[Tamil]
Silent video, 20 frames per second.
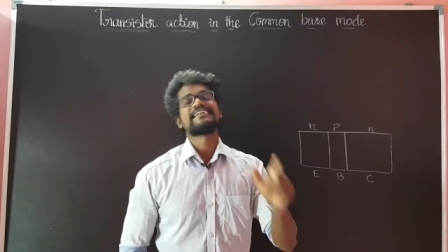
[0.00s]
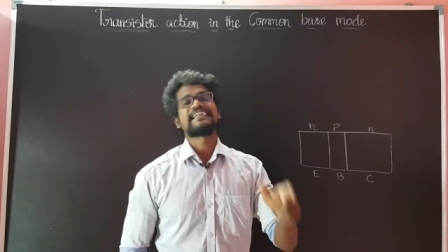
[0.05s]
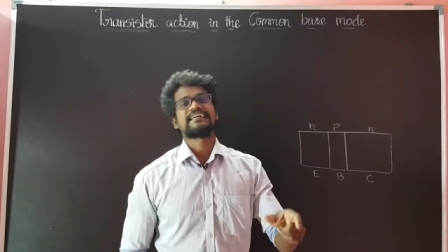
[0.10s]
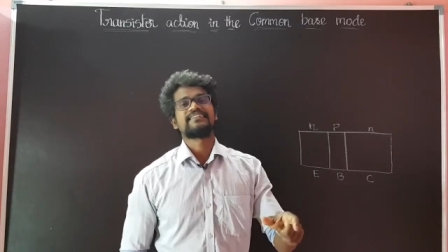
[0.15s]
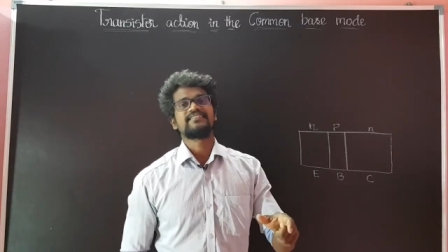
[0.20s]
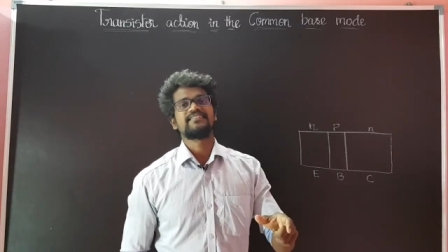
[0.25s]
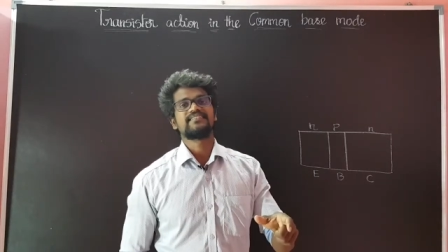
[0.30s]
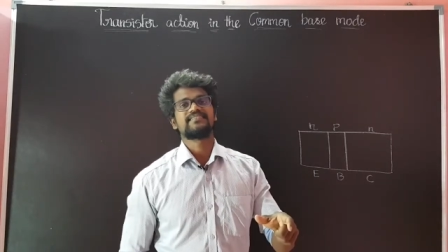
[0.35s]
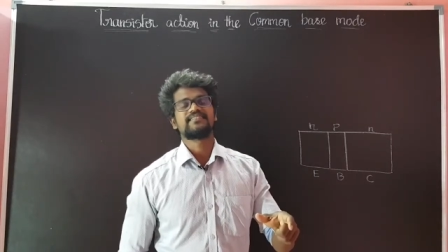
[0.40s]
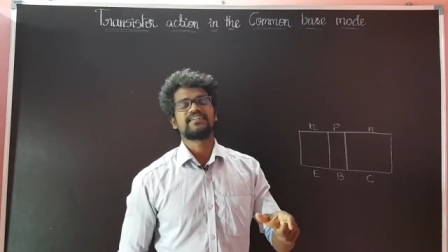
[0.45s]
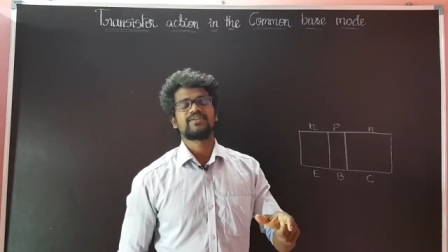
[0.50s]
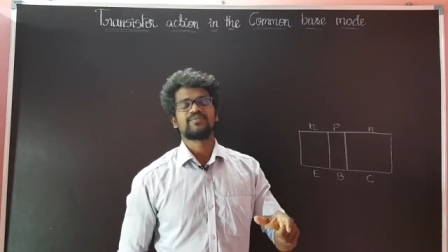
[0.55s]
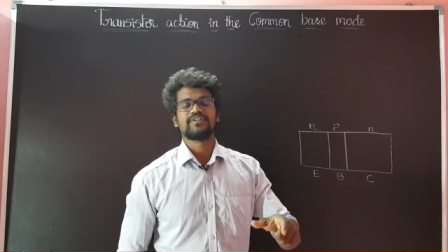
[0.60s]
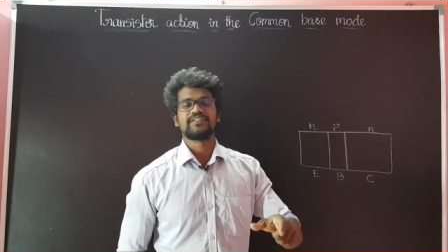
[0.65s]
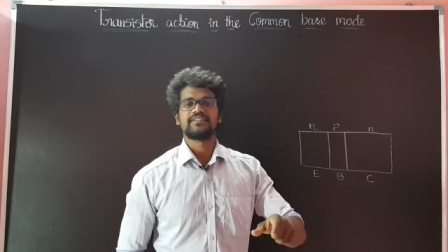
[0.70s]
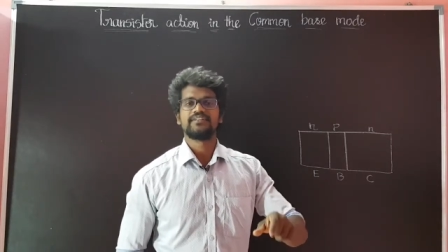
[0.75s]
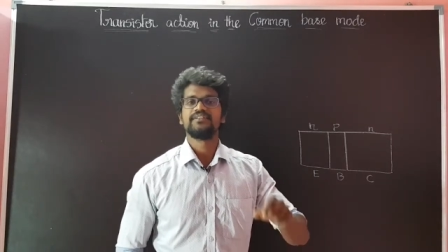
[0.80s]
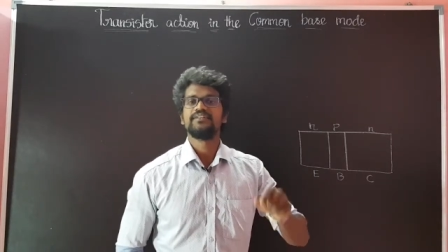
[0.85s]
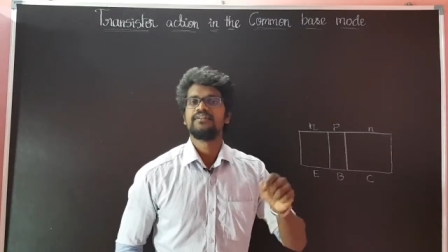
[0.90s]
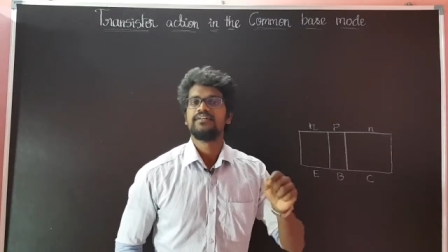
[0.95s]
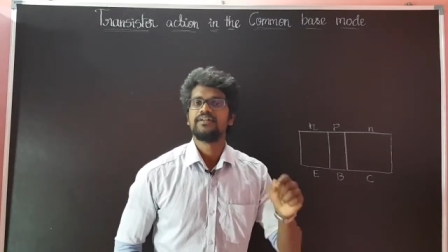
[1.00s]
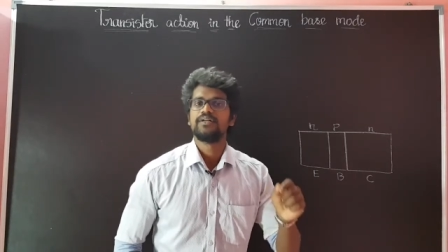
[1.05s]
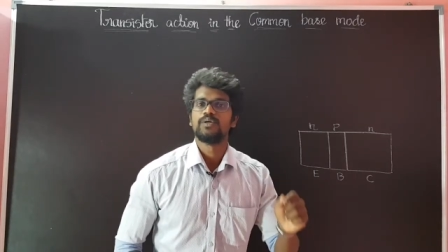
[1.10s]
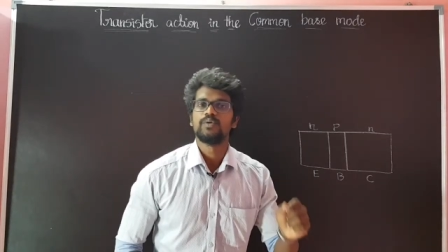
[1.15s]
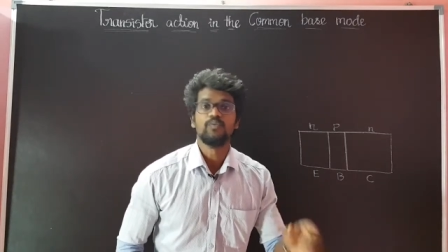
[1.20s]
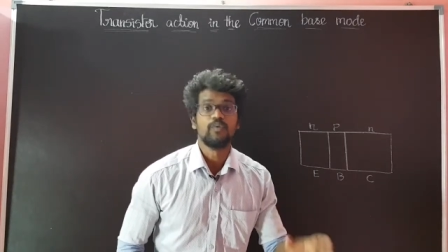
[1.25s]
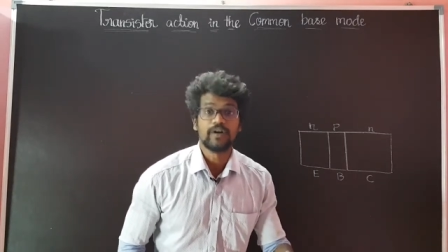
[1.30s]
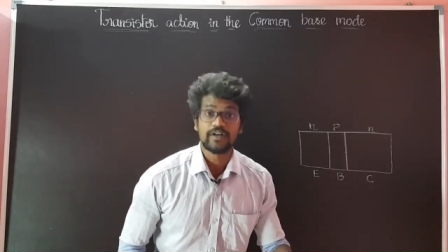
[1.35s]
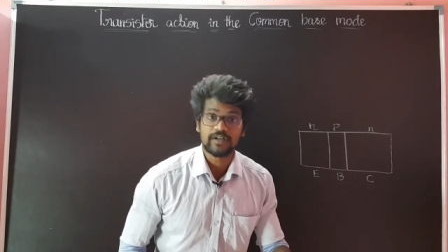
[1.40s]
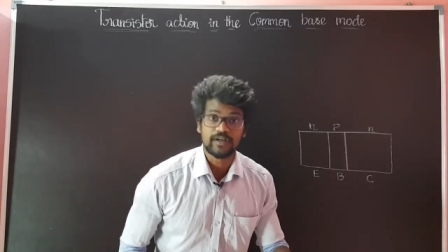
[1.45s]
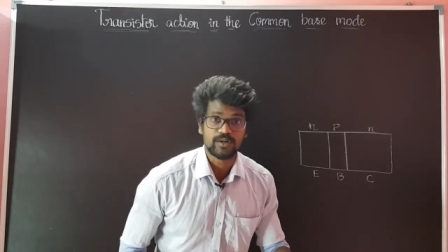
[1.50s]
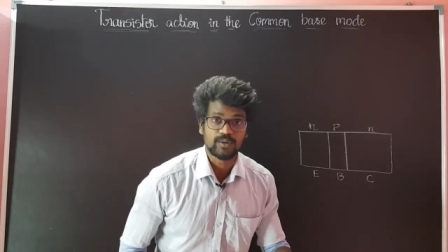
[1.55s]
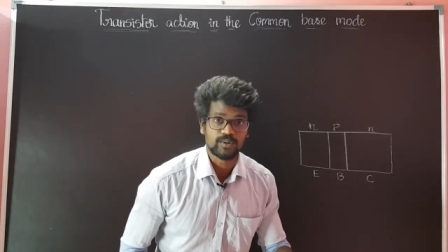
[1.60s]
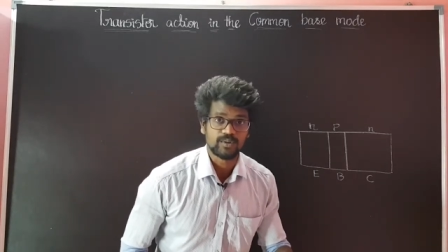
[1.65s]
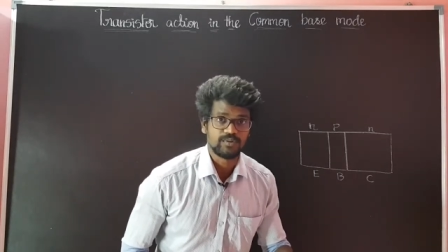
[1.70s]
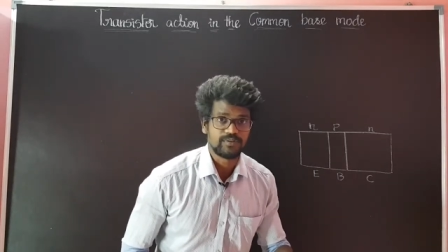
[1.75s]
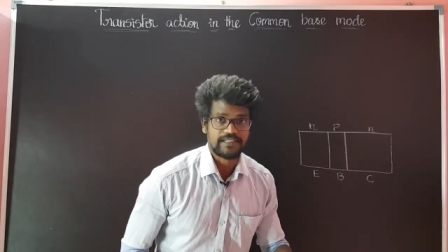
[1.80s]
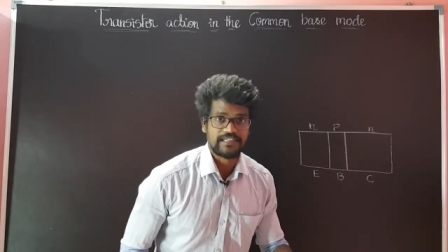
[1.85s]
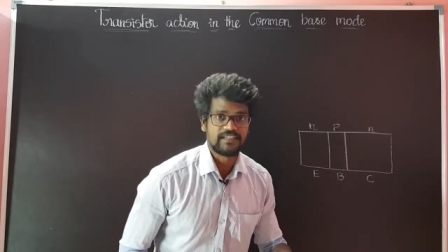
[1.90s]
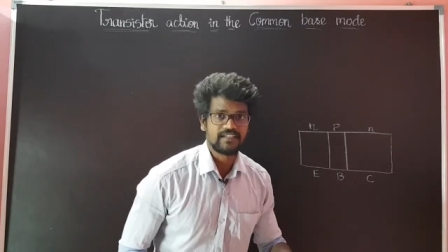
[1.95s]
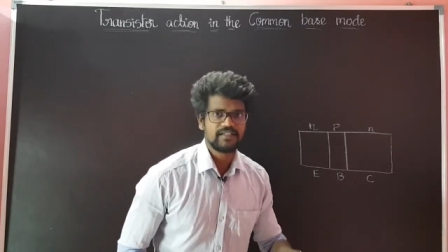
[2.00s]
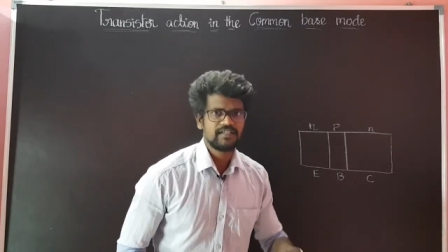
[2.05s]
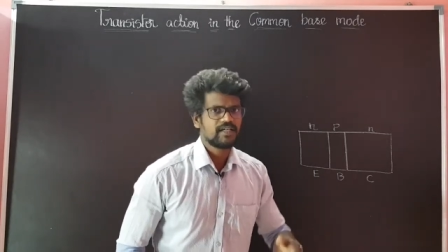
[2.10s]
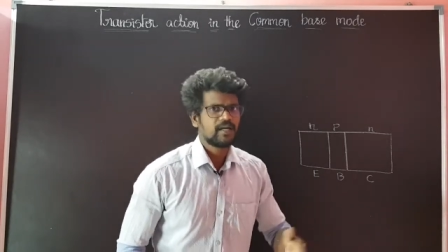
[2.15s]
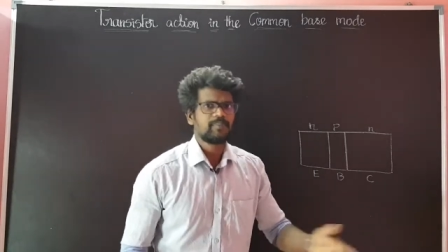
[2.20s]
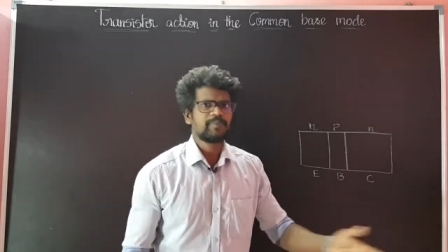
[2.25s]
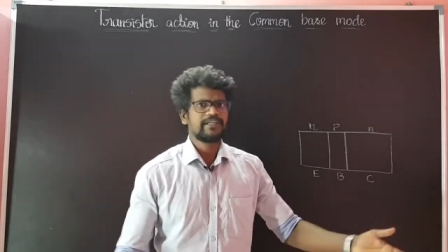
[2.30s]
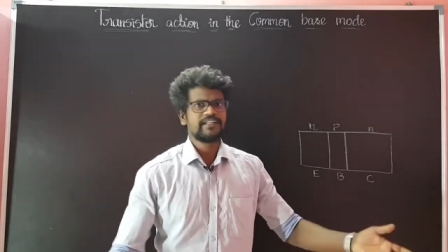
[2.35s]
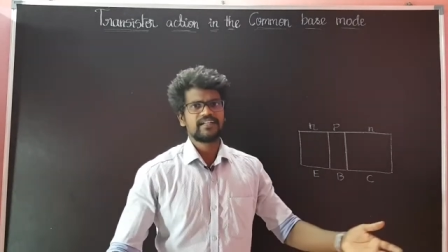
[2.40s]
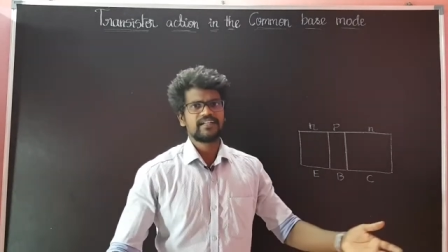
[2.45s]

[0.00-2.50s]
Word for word: டிரான்சிஸ்டர் வந்து ஒர்க் ஆகும் இல்லையா அப்படி